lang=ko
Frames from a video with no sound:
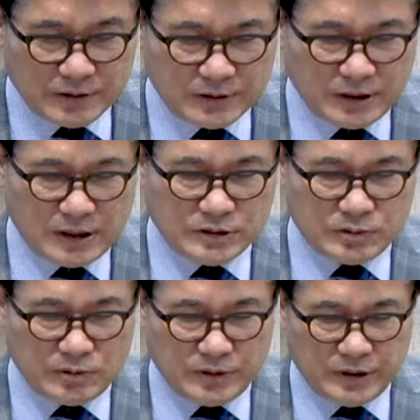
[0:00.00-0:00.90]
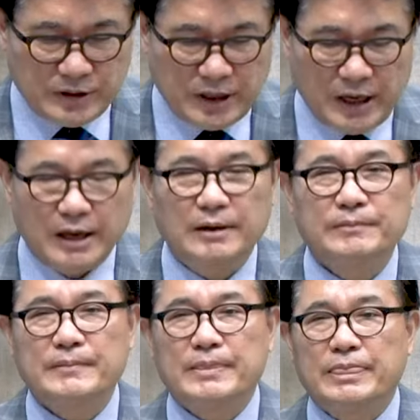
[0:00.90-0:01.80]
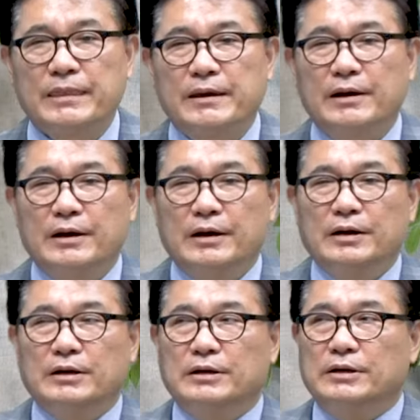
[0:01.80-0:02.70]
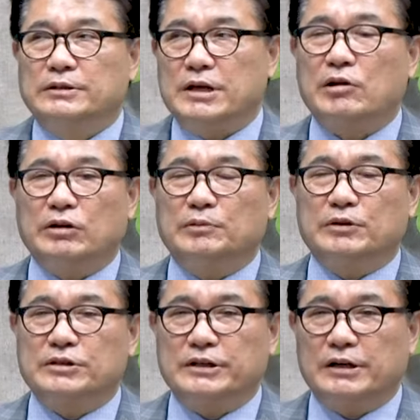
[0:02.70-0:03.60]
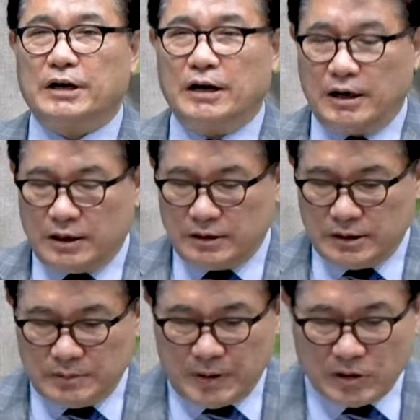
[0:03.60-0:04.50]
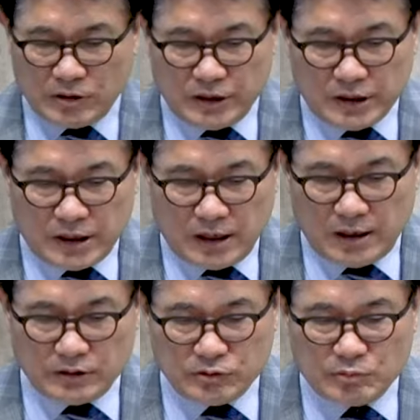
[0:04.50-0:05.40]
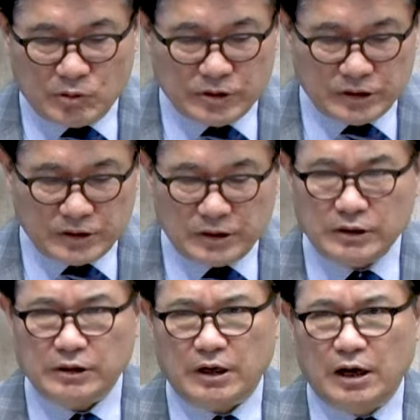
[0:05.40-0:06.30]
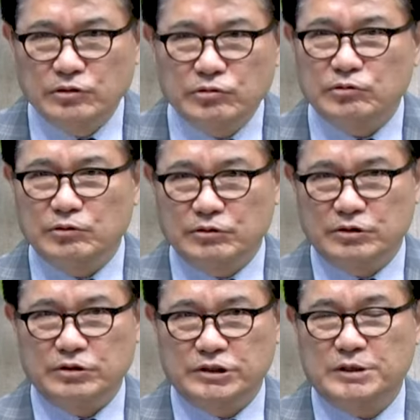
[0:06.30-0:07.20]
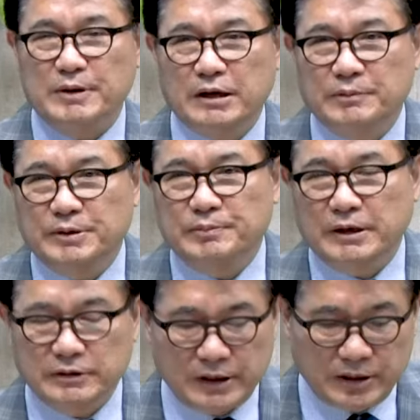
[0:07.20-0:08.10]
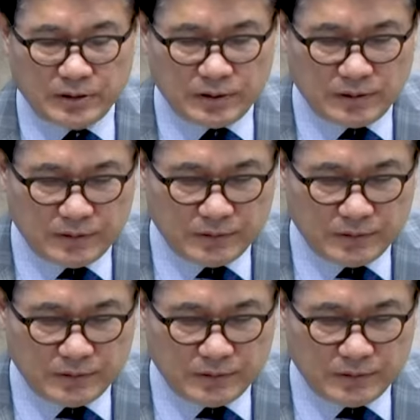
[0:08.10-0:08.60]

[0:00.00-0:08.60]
그래가지고 이때 사건이 벌어지니까 이 박헌혜가 윤봉길을 아주 그 심하게 비판을 해요.